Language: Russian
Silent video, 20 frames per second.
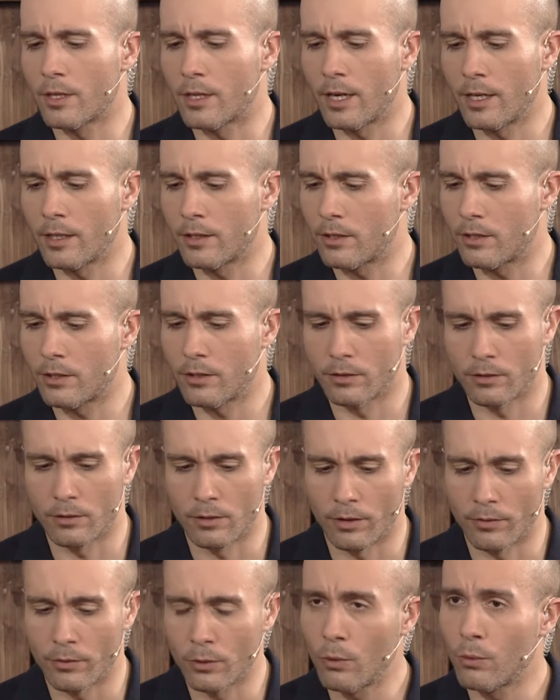как
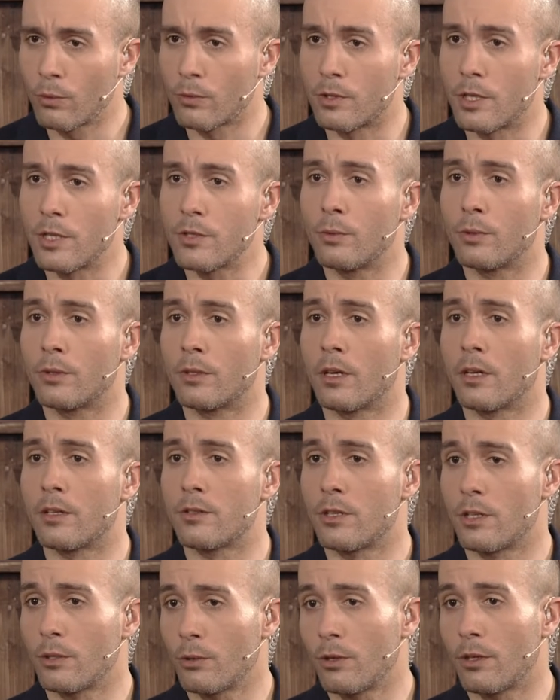давно он действует на
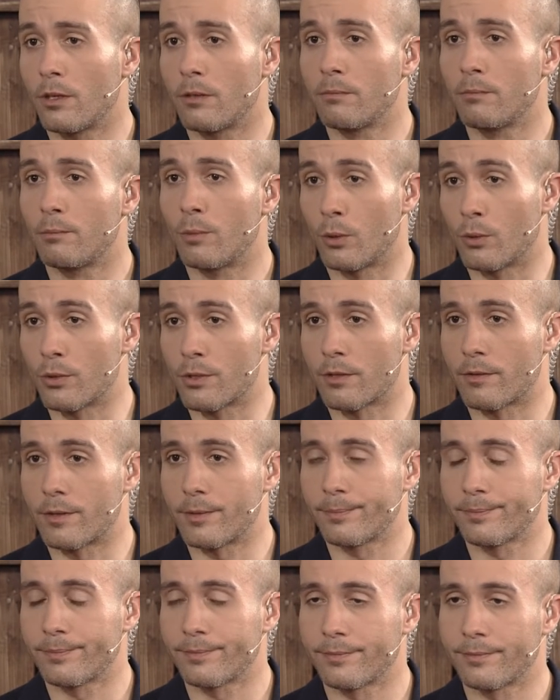территории
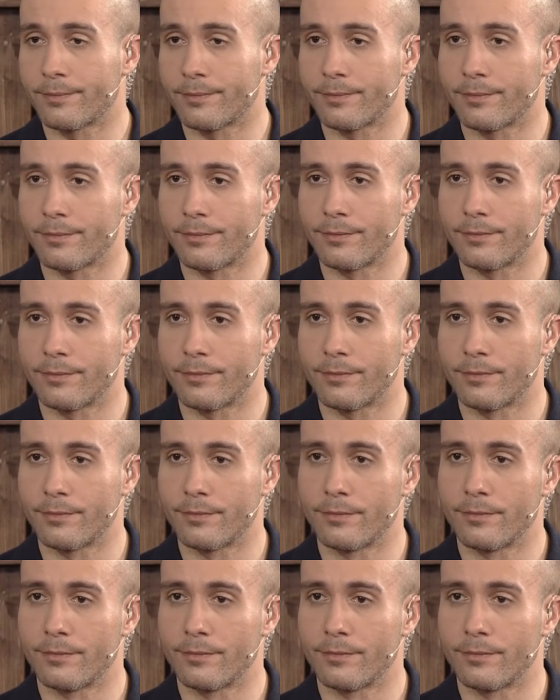полуострова. Э, на